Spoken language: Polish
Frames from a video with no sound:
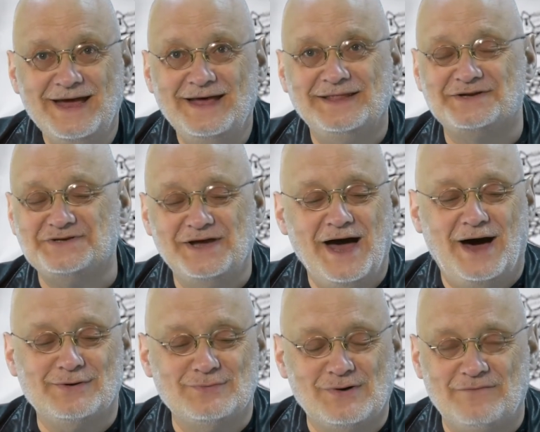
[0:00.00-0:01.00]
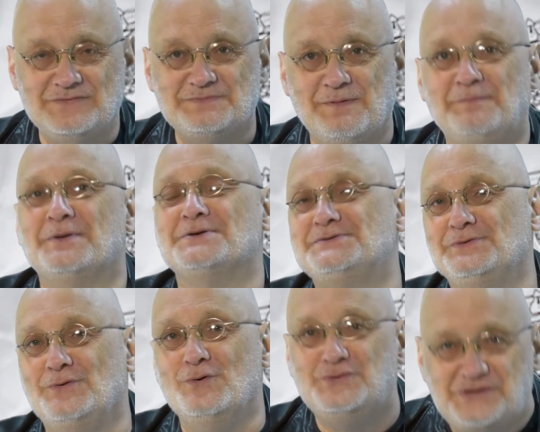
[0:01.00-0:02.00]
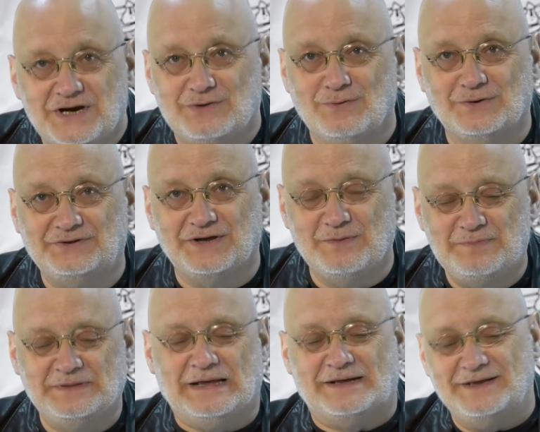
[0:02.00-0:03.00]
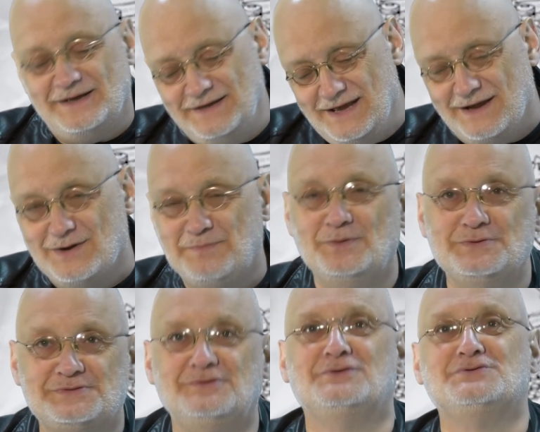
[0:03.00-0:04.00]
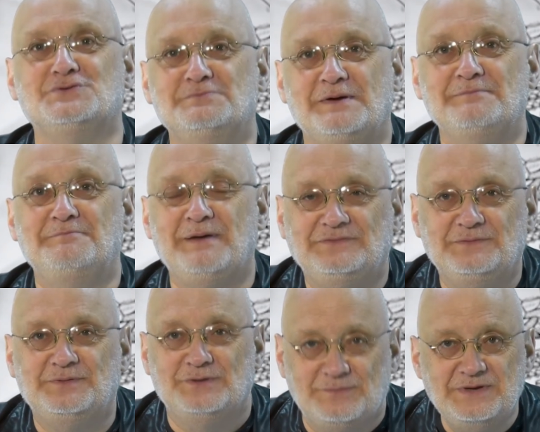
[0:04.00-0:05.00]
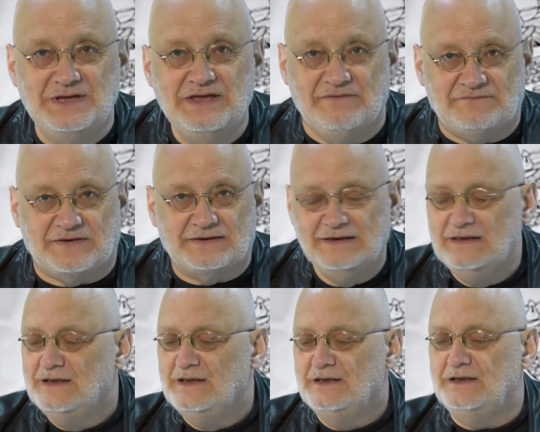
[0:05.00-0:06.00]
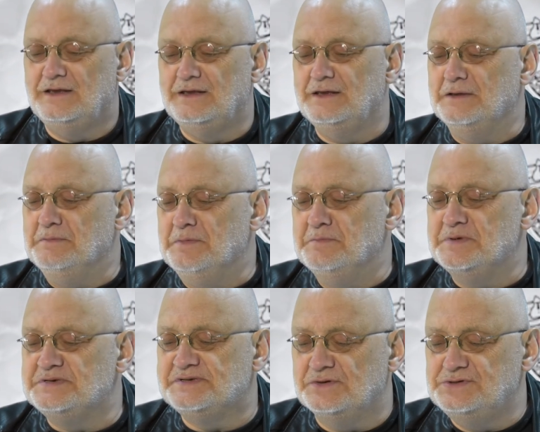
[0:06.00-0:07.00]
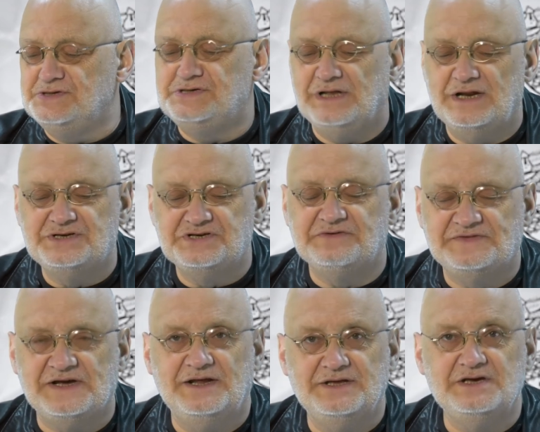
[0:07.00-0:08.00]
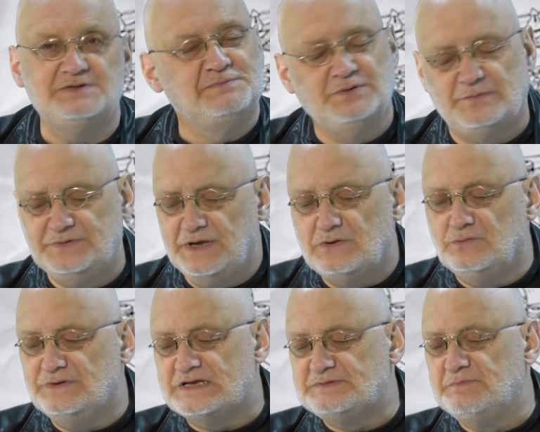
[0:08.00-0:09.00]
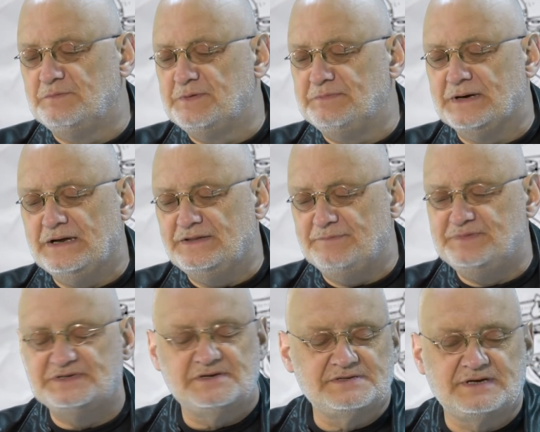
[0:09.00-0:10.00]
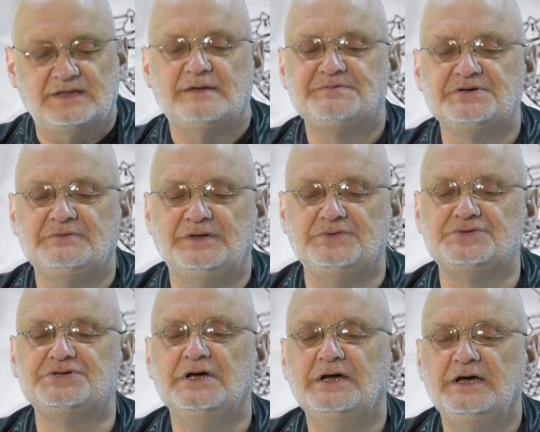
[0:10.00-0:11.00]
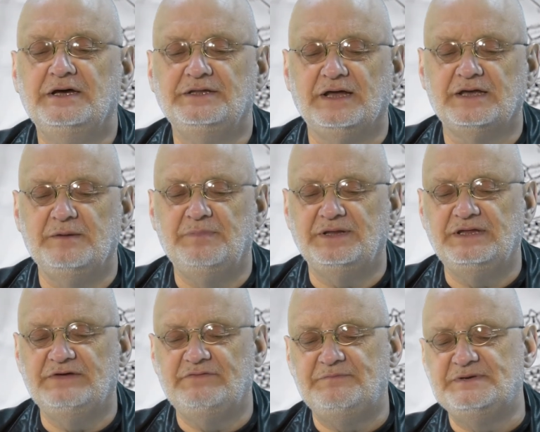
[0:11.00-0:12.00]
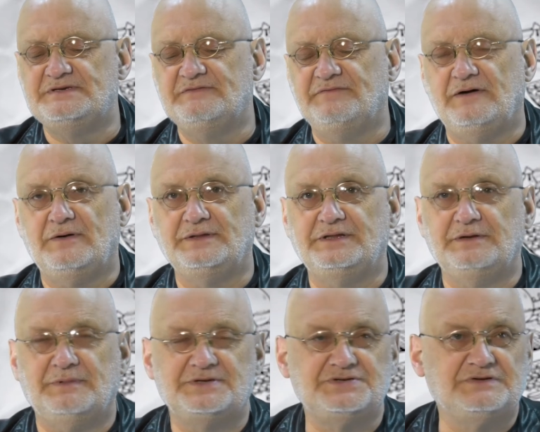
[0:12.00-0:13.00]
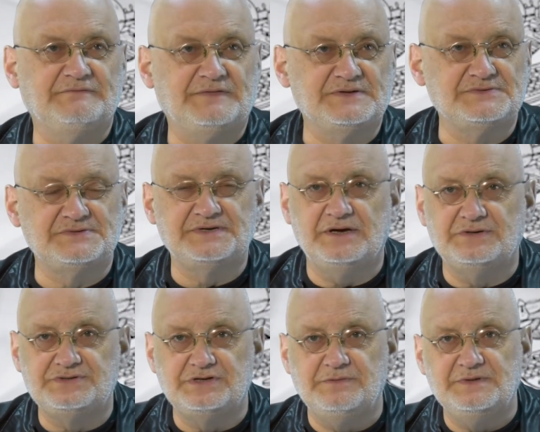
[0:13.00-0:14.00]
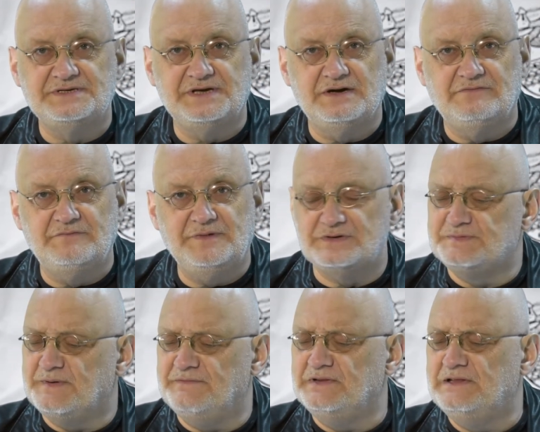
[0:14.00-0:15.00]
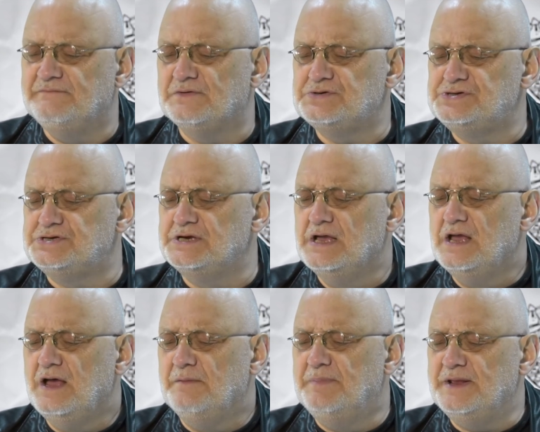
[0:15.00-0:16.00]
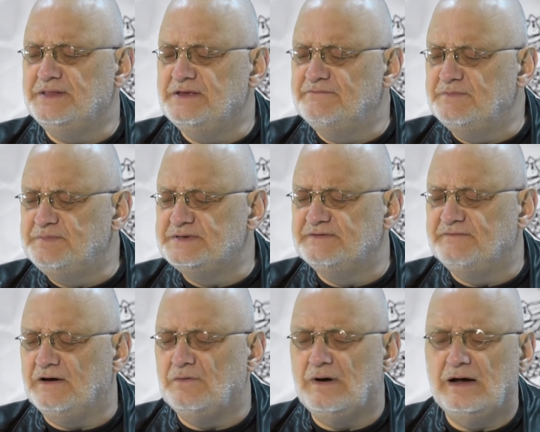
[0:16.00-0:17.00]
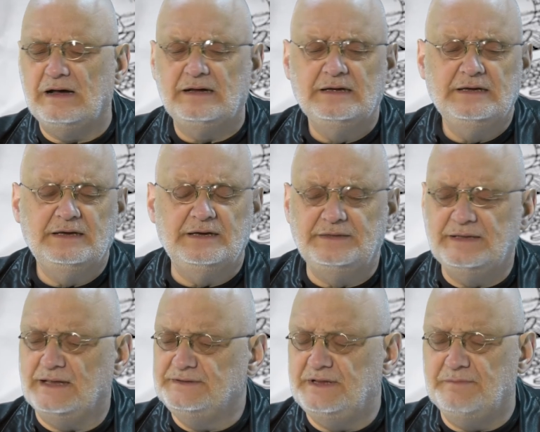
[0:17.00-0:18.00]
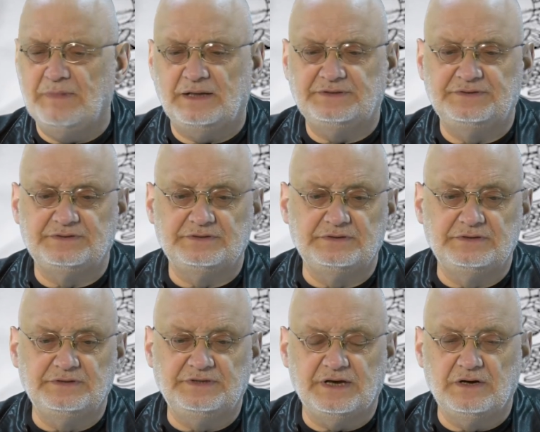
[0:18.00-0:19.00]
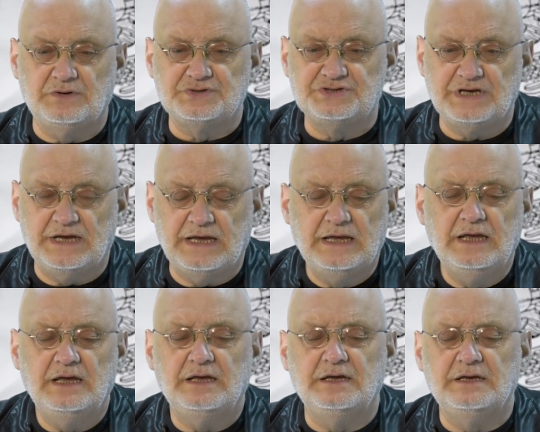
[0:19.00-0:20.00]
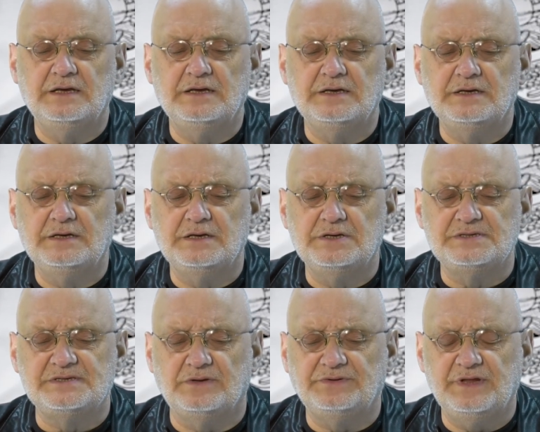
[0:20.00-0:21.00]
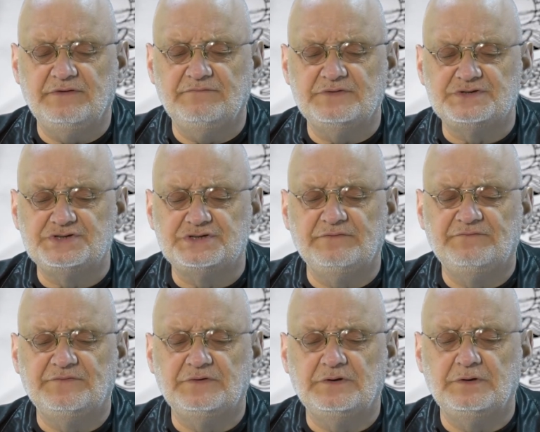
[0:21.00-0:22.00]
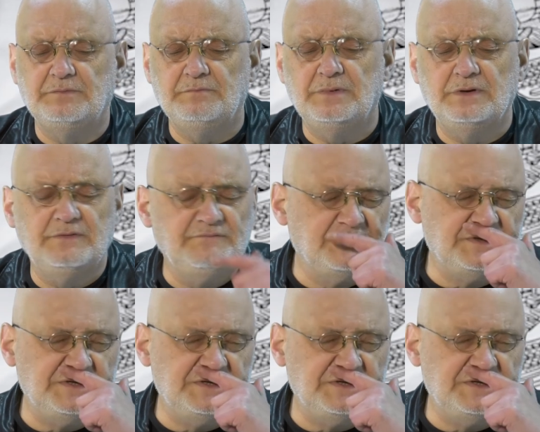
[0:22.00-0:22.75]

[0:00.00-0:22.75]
Znaczy, Arłukowicz po prostu uciekł od tego pytania. Ja go po ludzku rozumiem. Prawdopodobnie nie wie. Y, sądzić należy, że wcale nie jest podobnie jak u nas, bo propaganda pisowska na przykład już y, takie brednie wypisywała na temat czy to francuskiego, czy niemieckiego wymiaru sprawiedliwości, brednie wypisywała y, na temat tego, że Sąd Najwyższy w, w,